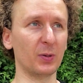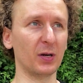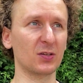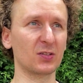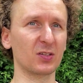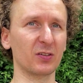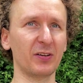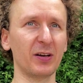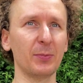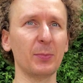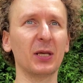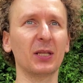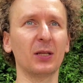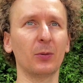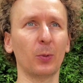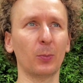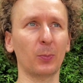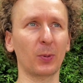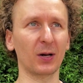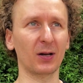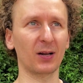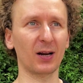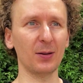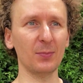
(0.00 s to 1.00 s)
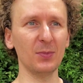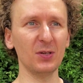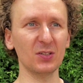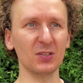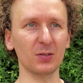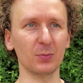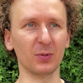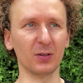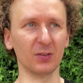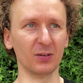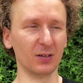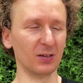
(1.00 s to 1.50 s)
перед современными
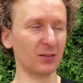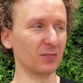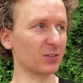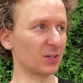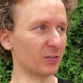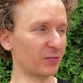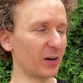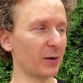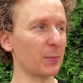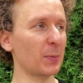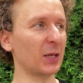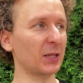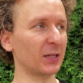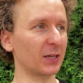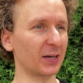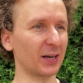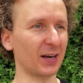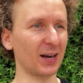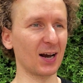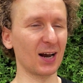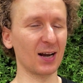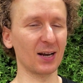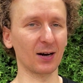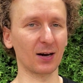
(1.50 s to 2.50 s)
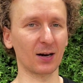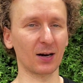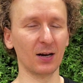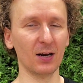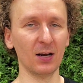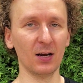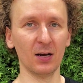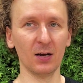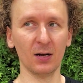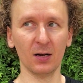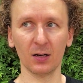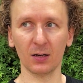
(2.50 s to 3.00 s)
программистами в современных реалиях,
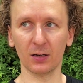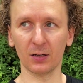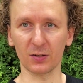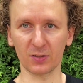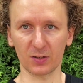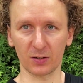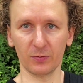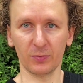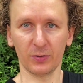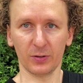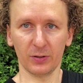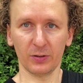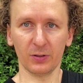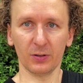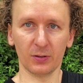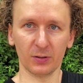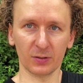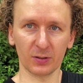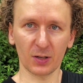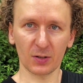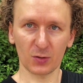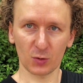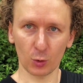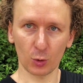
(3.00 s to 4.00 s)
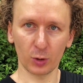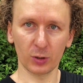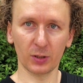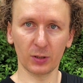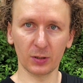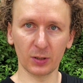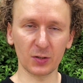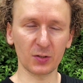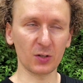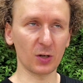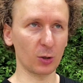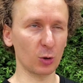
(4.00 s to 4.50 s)
если вы настроены
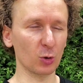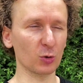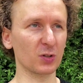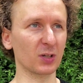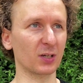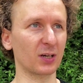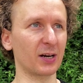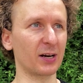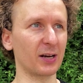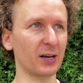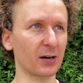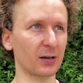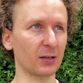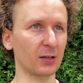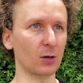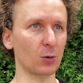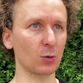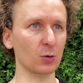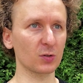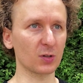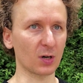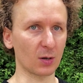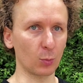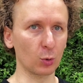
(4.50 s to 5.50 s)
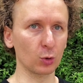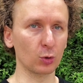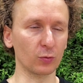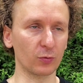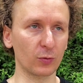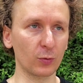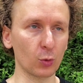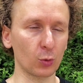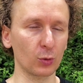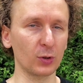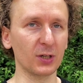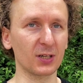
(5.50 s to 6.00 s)
на серьезный карьерный рост, работу
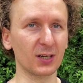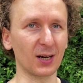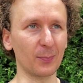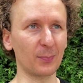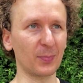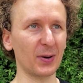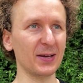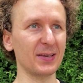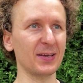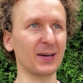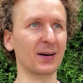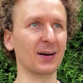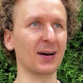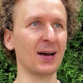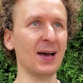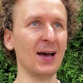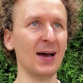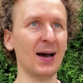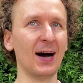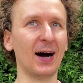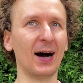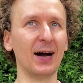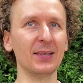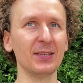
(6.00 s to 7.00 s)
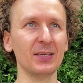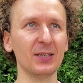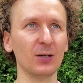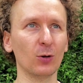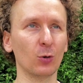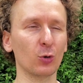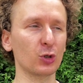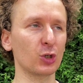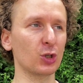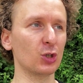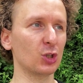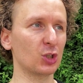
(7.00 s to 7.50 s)
в крутых компаниях, они
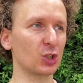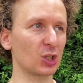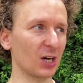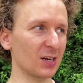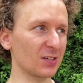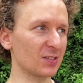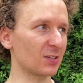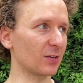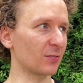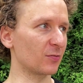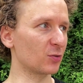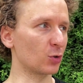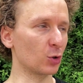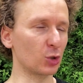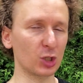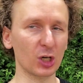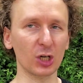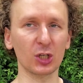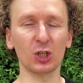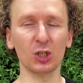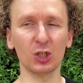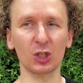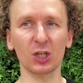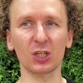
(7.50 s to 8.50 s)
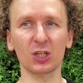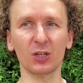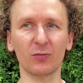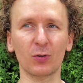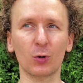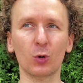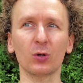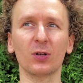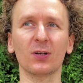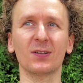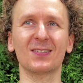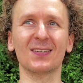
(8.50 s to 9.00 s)
очень часто, все чаще и чаще
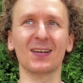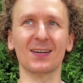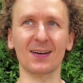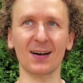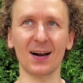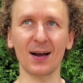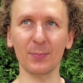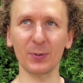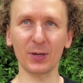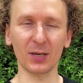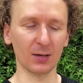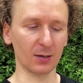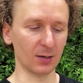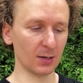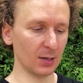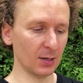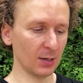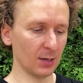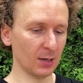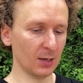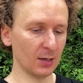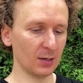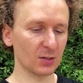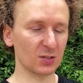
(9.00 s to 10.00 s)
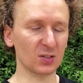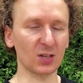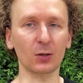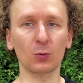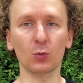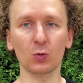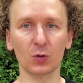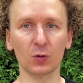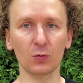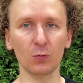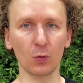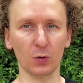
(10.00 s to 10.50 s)
выходят за рамки
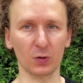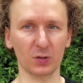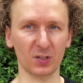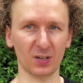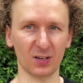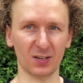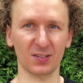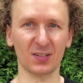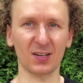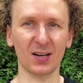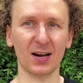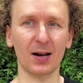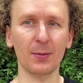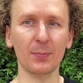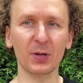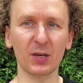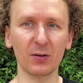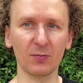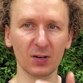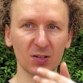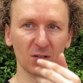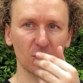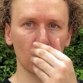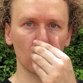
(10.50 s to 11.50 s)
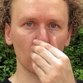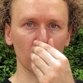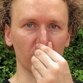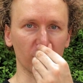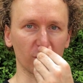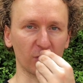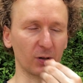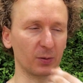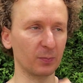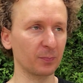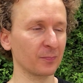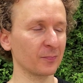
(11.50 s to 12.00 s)
статус-кво, за, за рамки
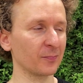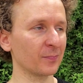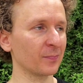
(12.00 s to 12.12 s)
возможного